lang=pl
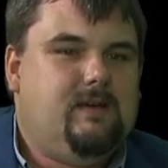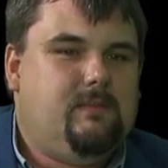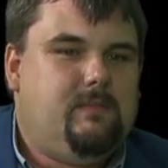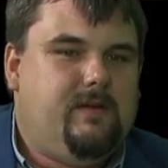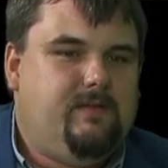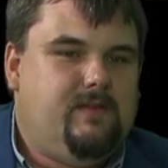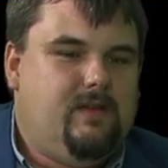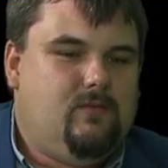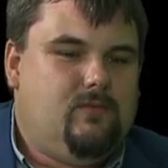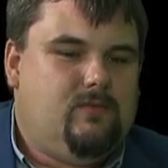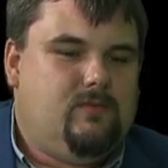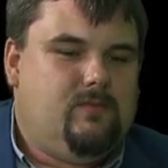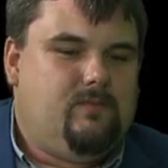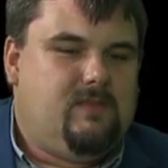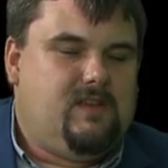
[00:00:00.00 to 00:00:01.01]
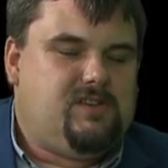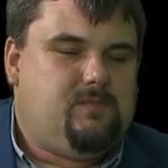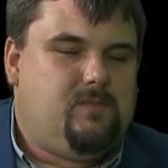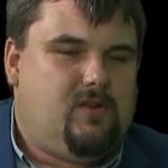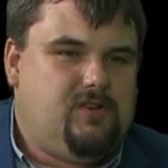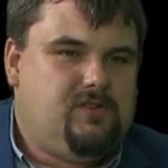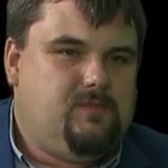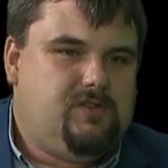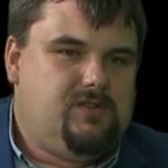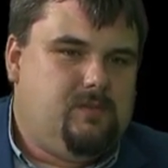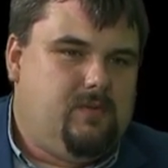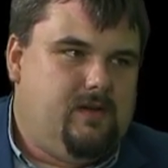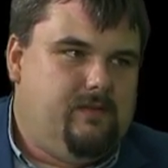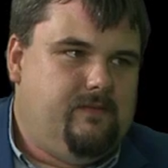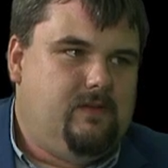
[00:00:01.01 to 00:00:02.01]
Pewne też prośby się
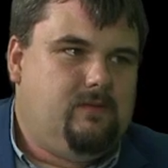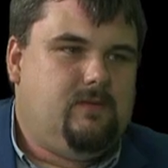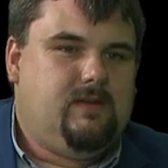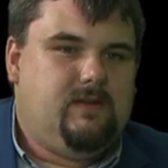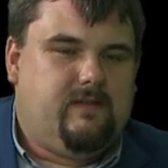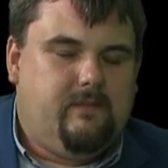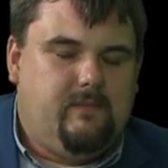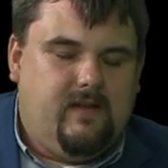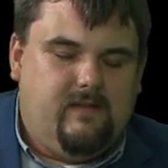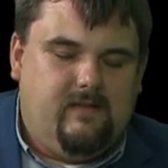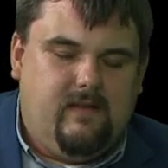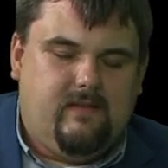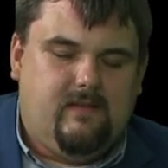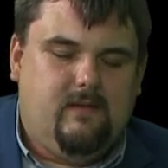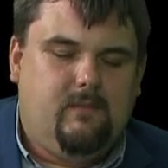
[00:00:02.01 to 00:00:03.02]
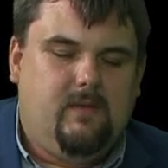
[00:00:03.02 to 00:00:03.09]
pojawiły. Jestem na 11